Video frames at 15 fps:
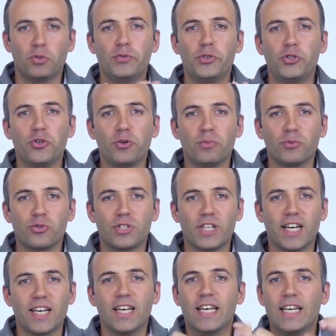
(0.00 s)
Bu
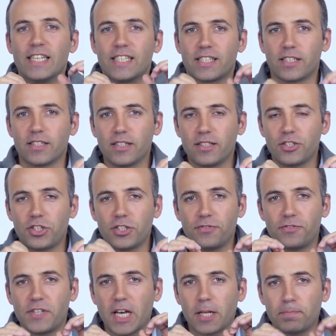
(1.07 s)
videomuzda sıra dışı
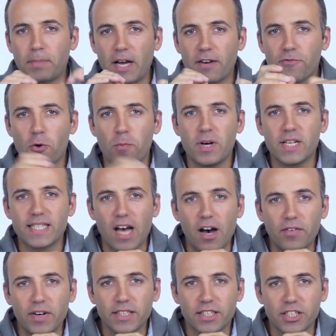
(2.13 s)
fiyat performans
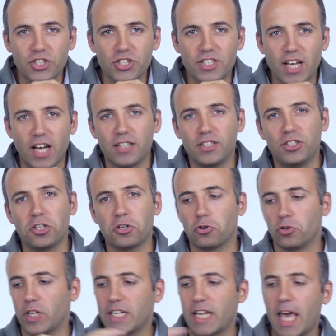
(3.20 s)
avantajı sağlayacak
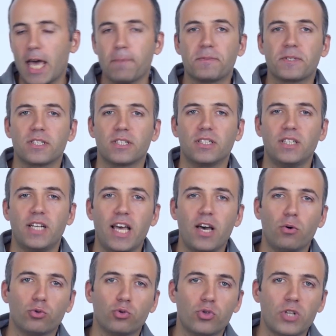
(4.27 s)
olan Epson'un
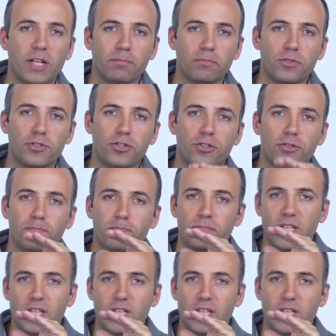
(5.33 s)
L3060